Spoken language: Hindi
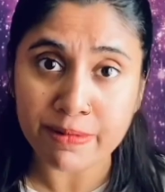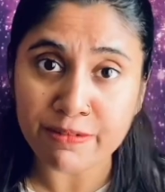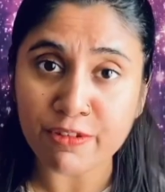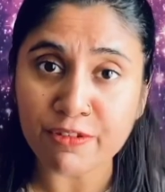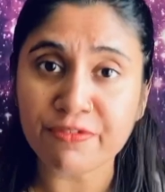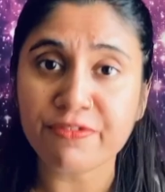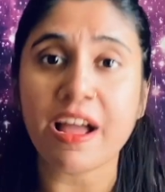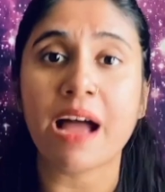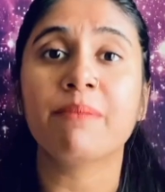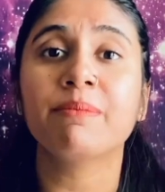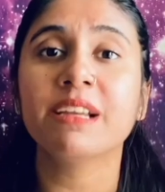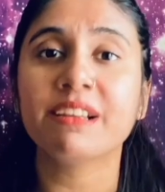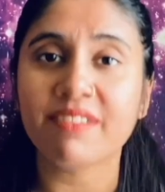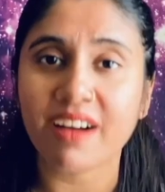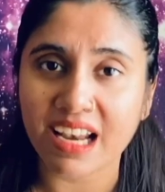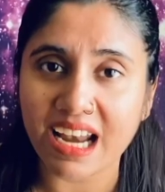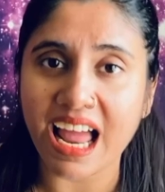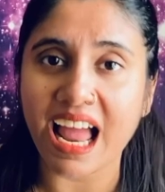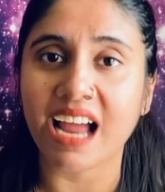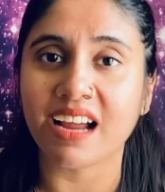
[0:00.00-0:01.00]
वो फैमिली
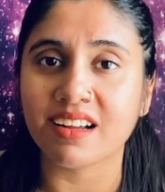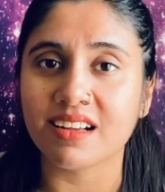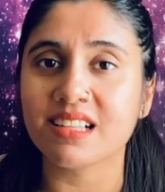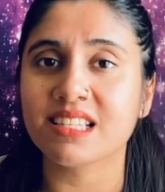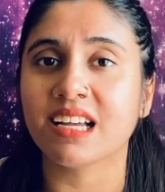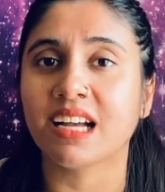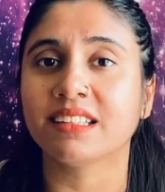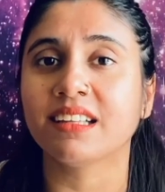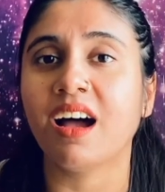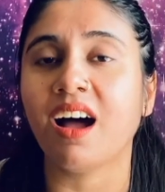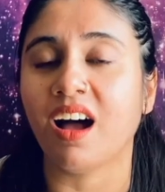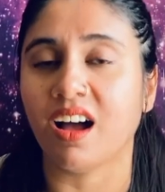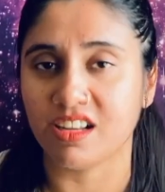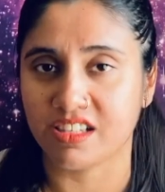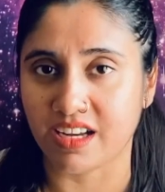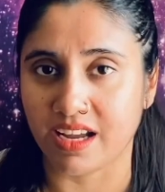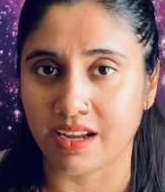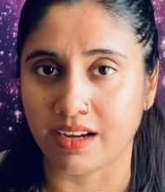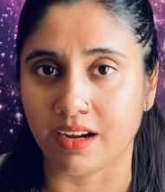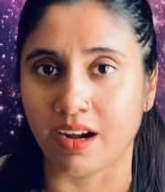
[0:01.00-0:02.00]
वाला एंगल ज़्यादा आ
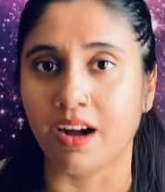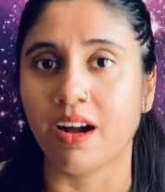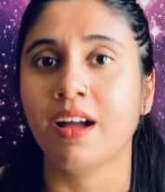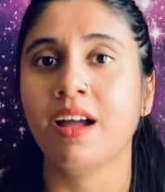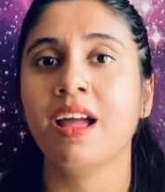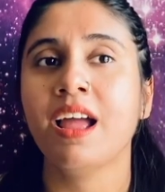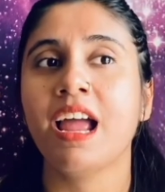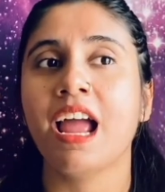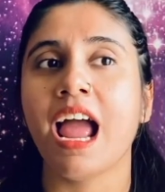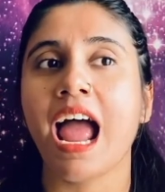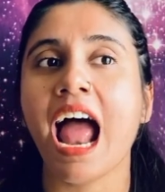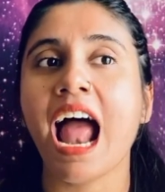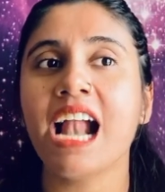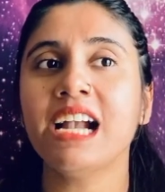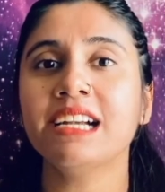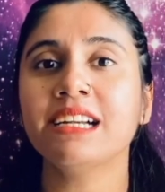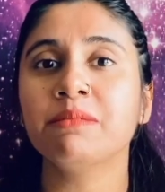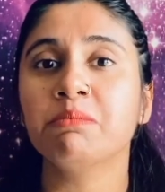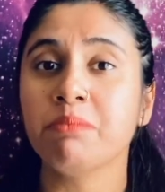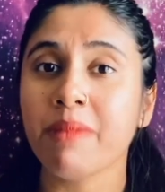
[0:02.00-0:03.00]
जाएगा
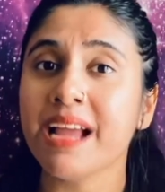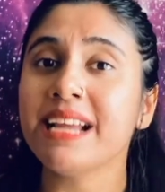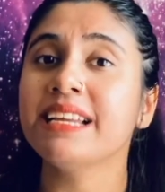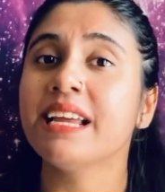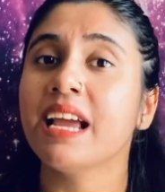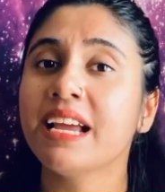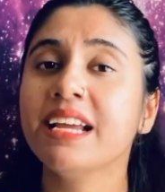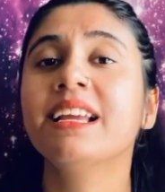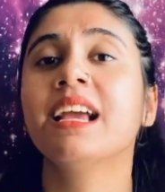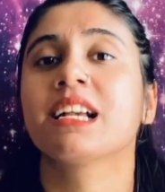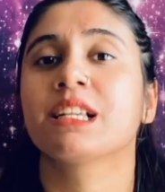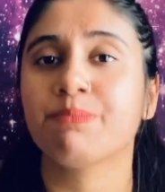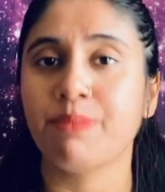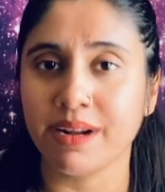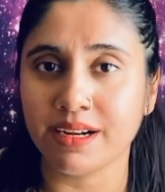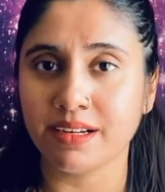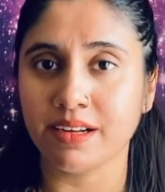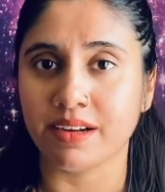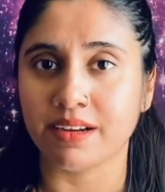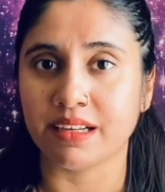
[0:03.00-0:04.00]
एंड मैं यही
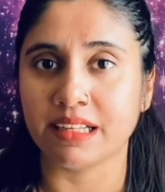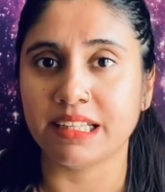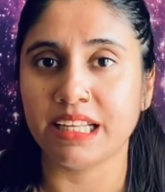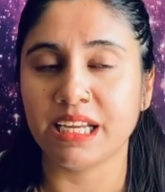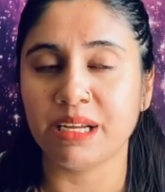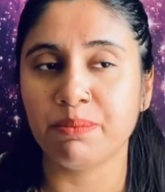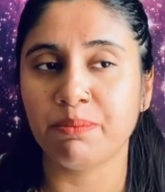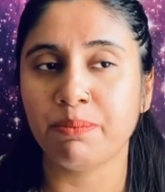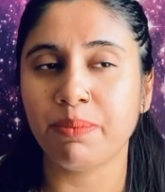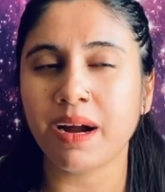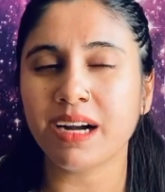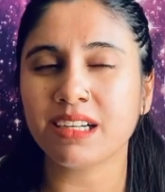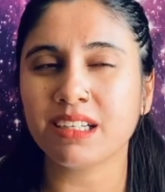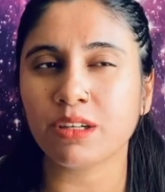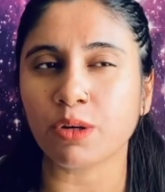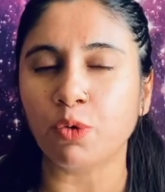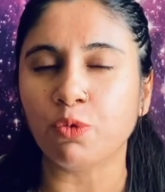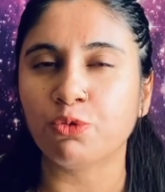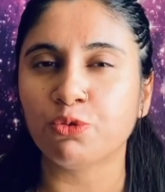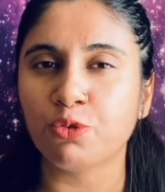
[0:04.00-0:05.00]
एक्सपेक्ट कर रही थी बट
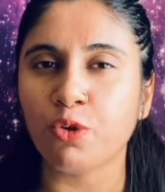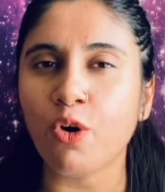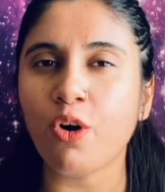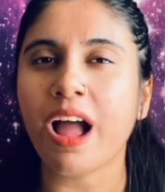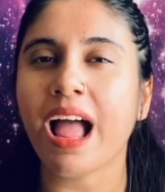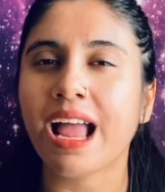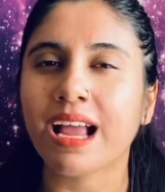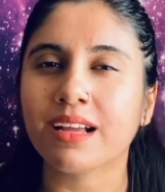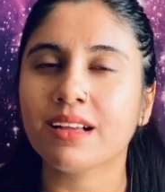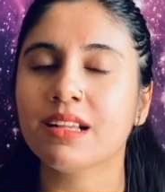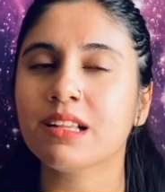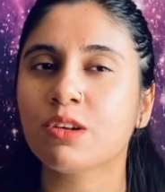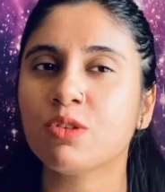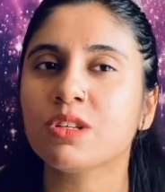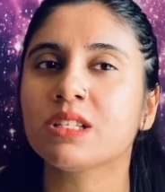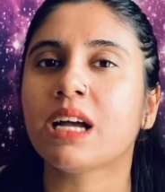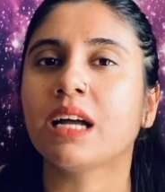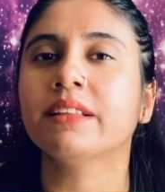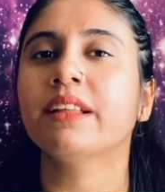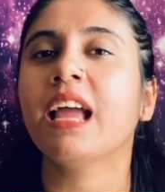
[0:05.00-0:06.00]
वो एंगल को
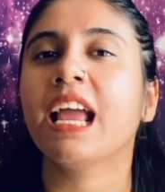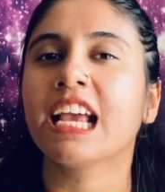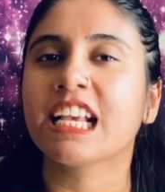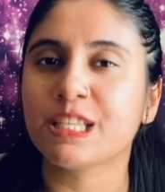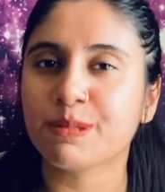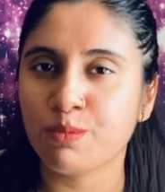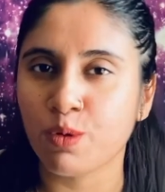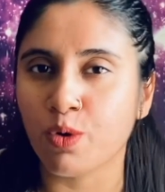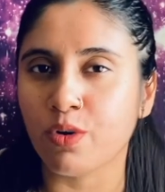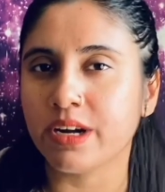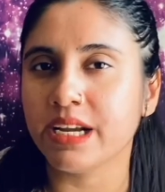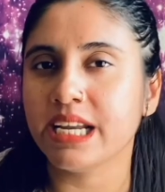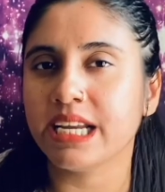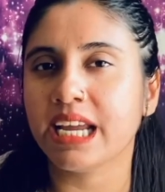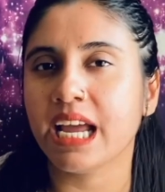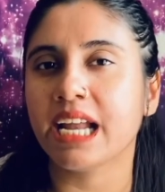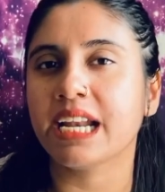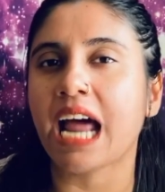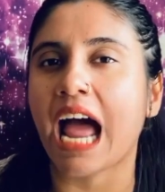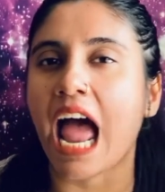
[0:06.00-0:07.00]
ज़्यादा एक्सप्लोर नहीं
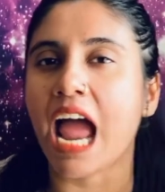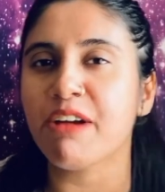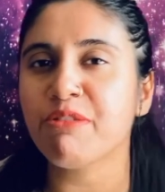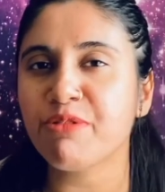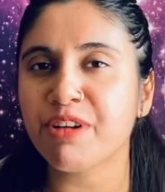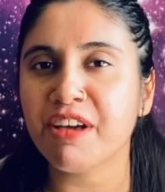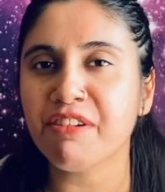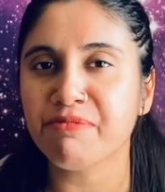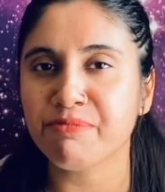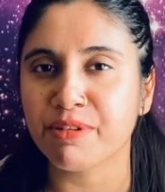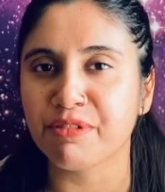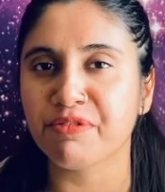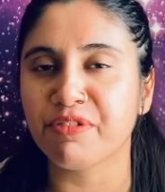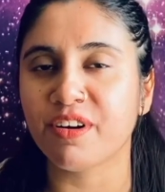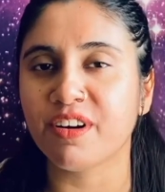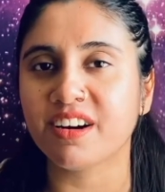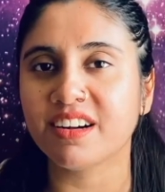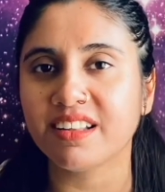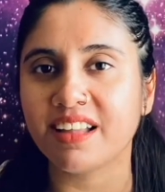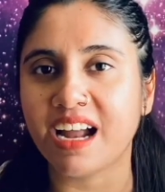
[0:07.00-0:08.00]
किया एंड आई वुड हैव
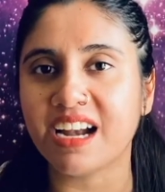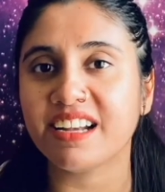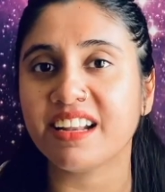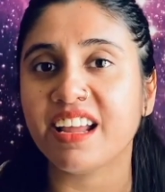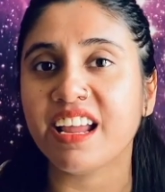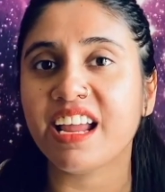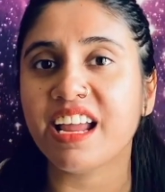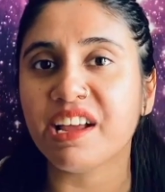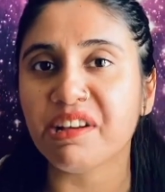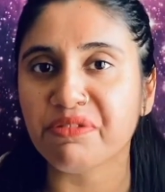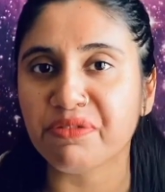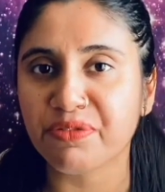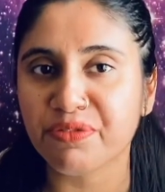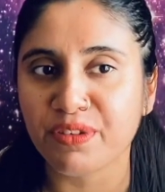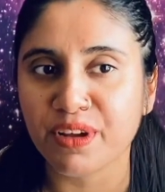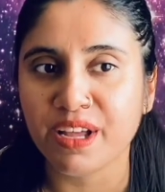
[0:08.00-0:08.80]
प्रिफर्ड दैट इफ़